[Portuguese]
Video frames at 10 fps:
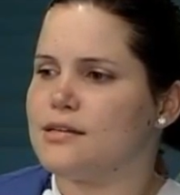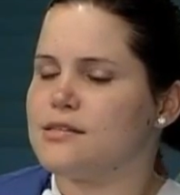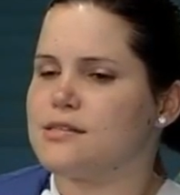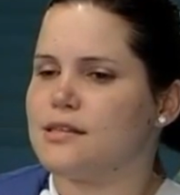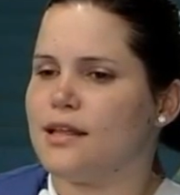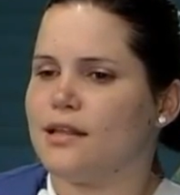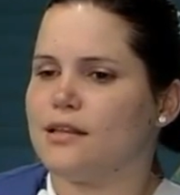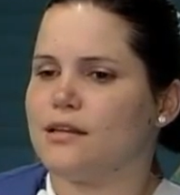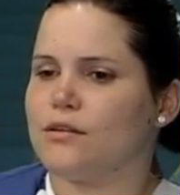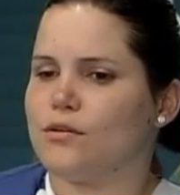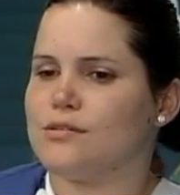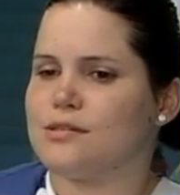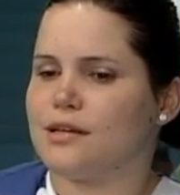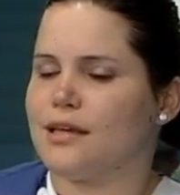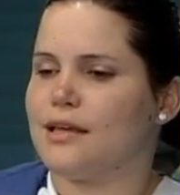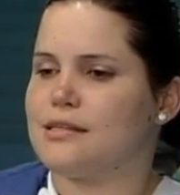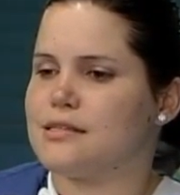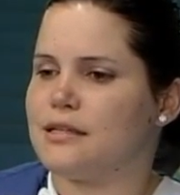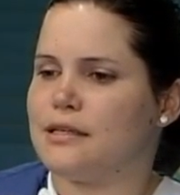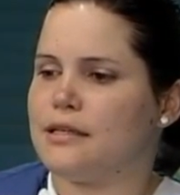se dentre todos
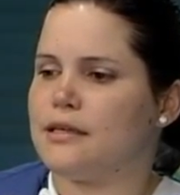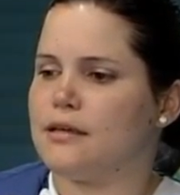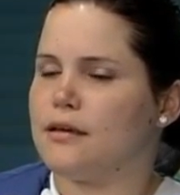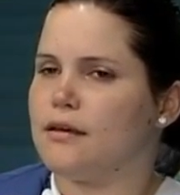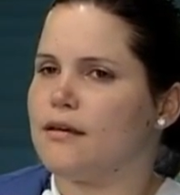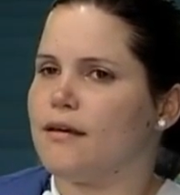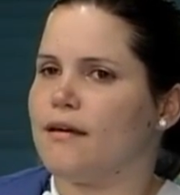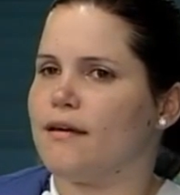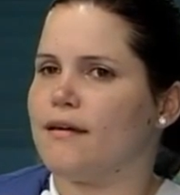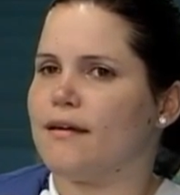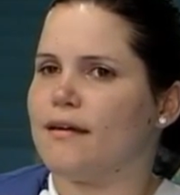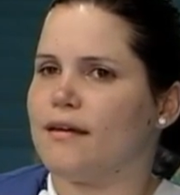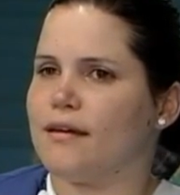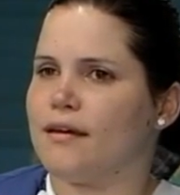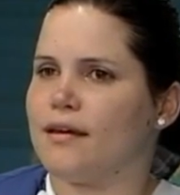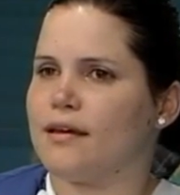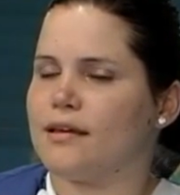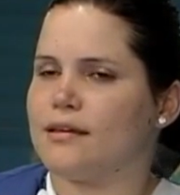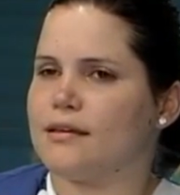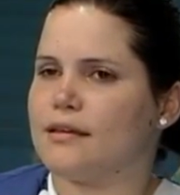aqueles ali é,
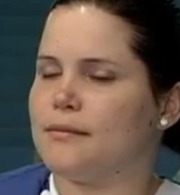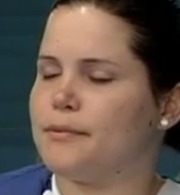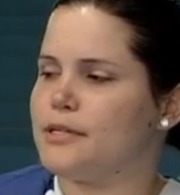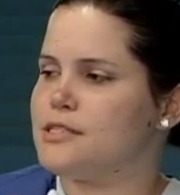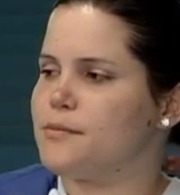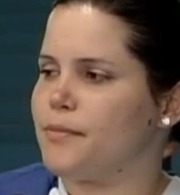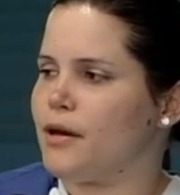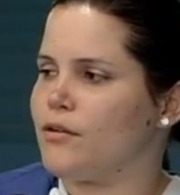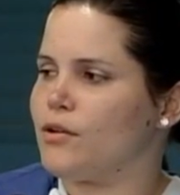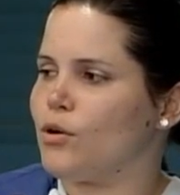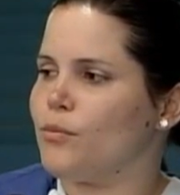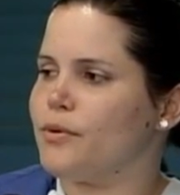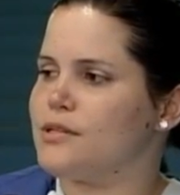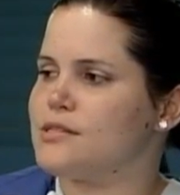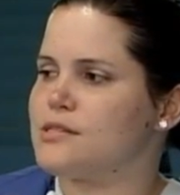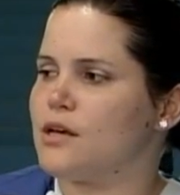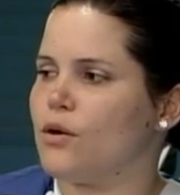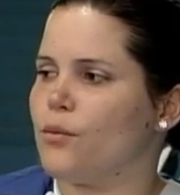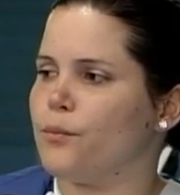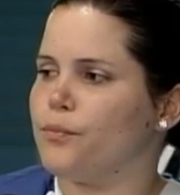que participaram da
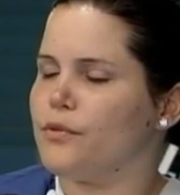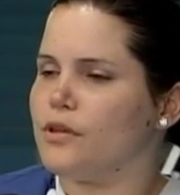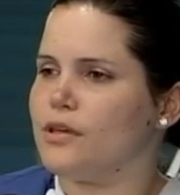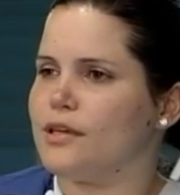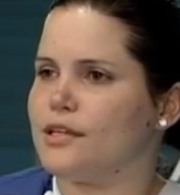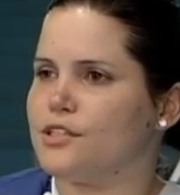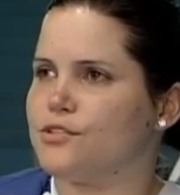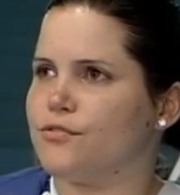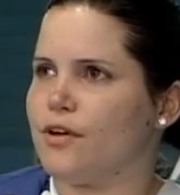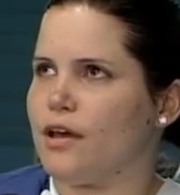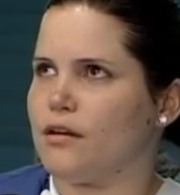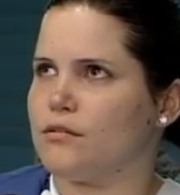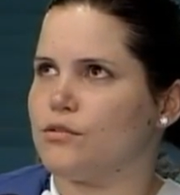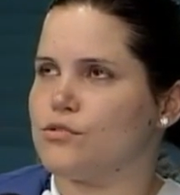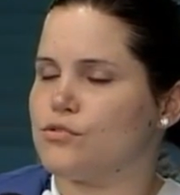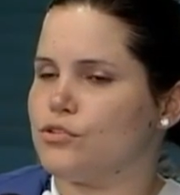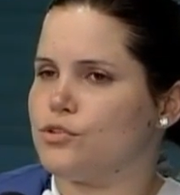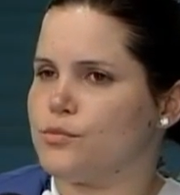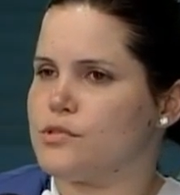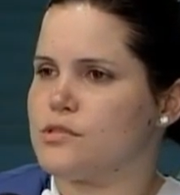competição e que tiveram nos
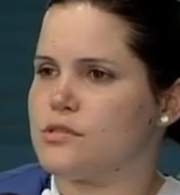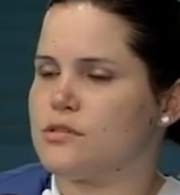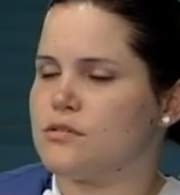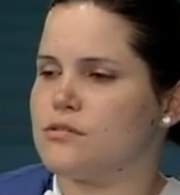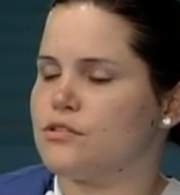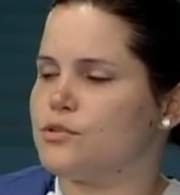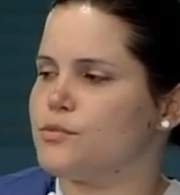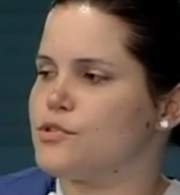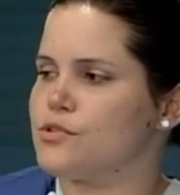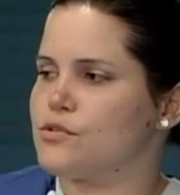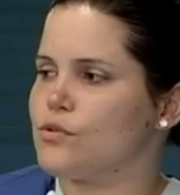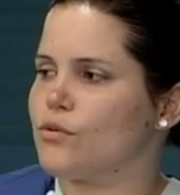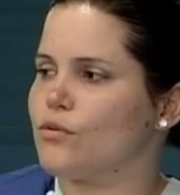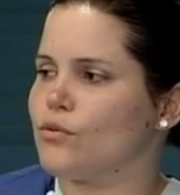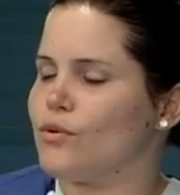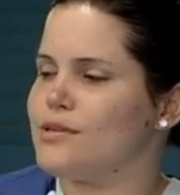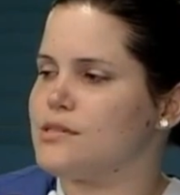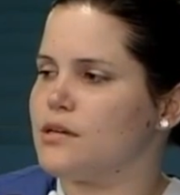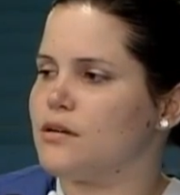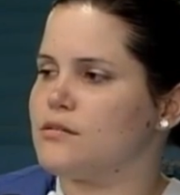últimos, nos últimos
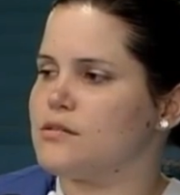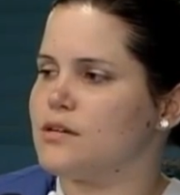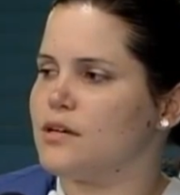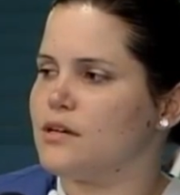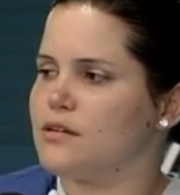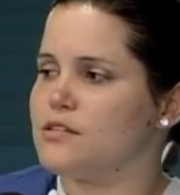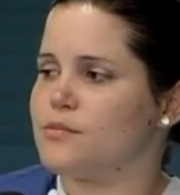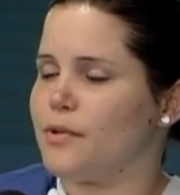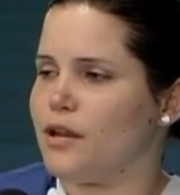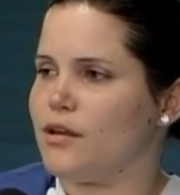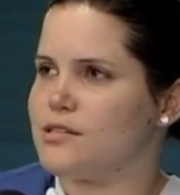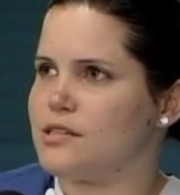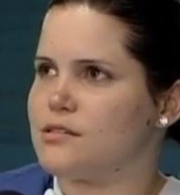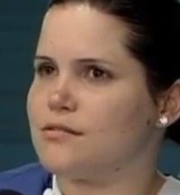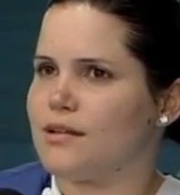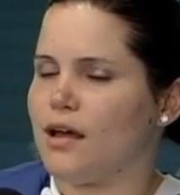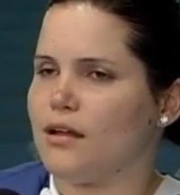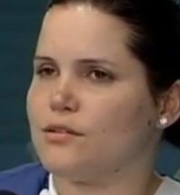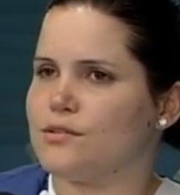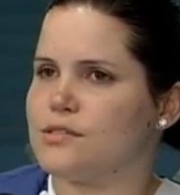dois anos os melhores
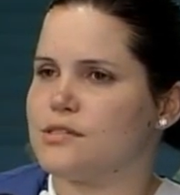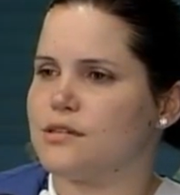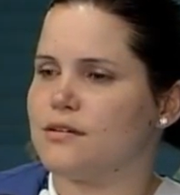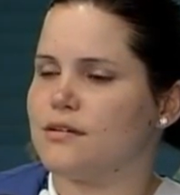resultados,